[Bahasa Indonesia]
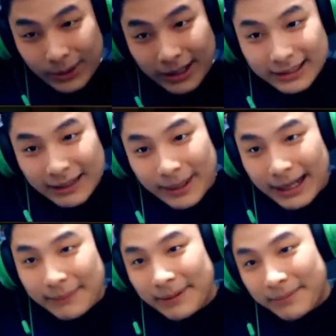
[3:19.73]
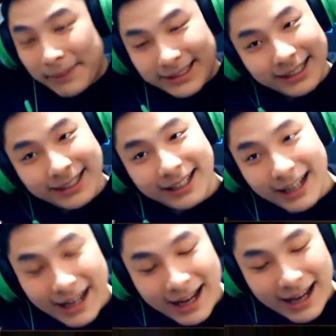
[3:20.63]
rugi kita main MM match ini
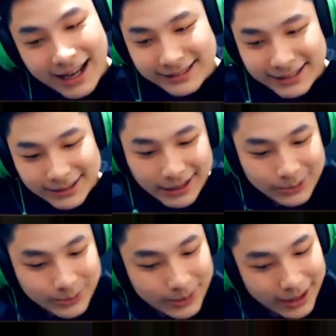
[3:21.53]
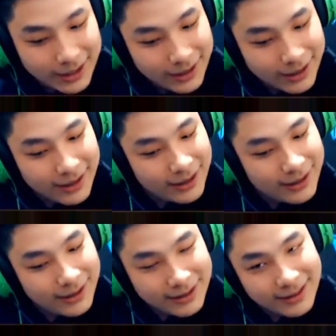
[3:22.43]
guys. Ya
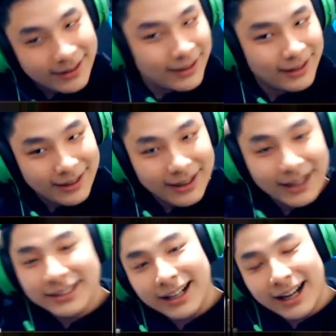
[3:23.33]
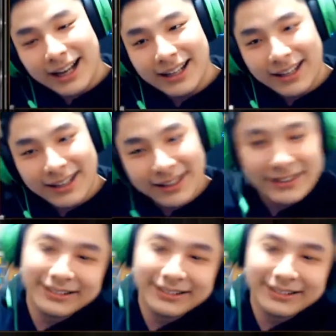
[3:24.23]
Tuhan. Asik kali.